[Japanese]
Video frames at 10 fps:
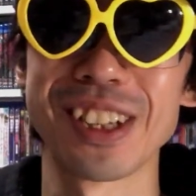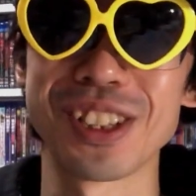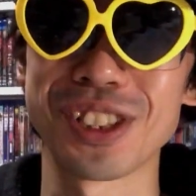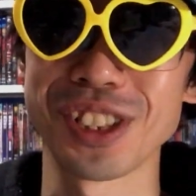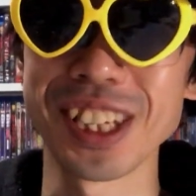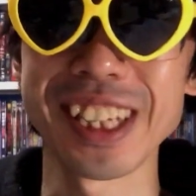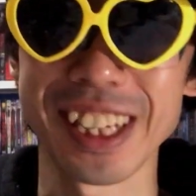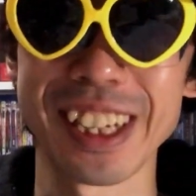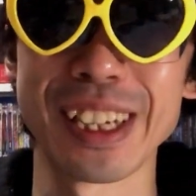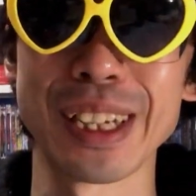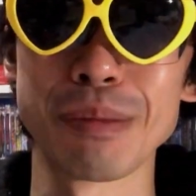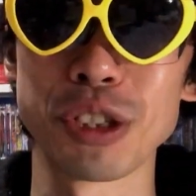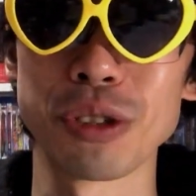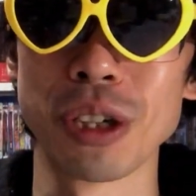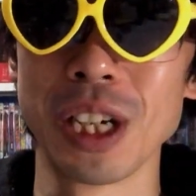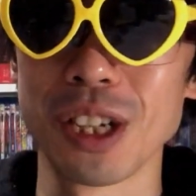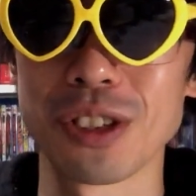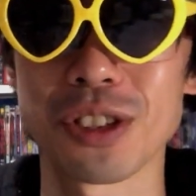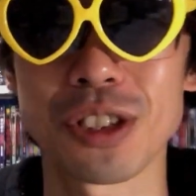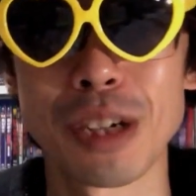素手でね、え虫を
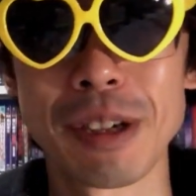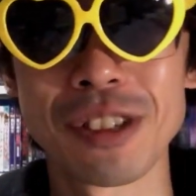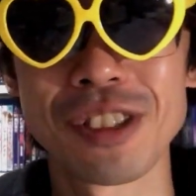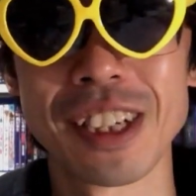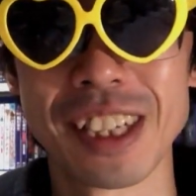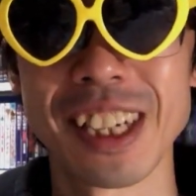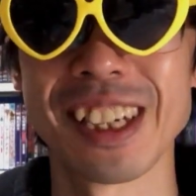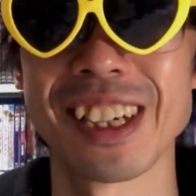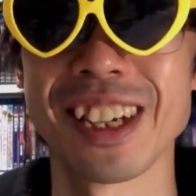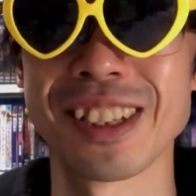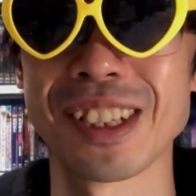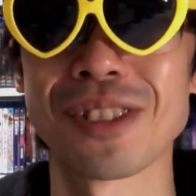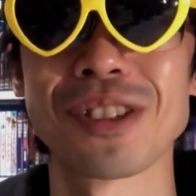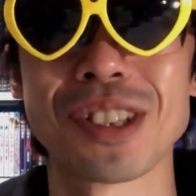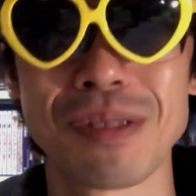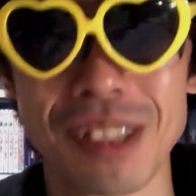捕まえるぐらいね平気だそうです